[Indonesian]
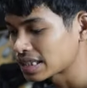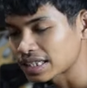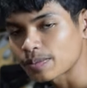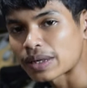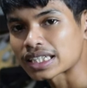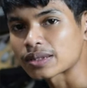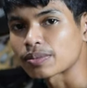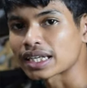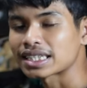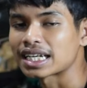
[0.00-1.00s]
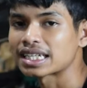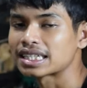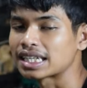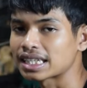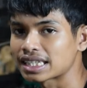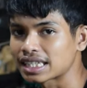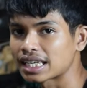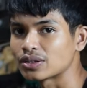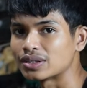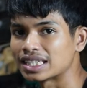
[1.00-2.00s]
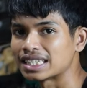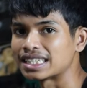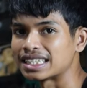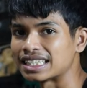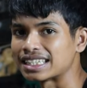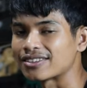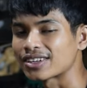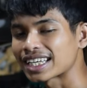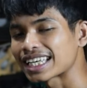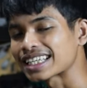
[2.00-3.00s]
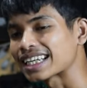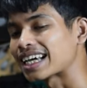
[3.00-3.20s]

spek-speknya dari ketiga unit ini oke okay?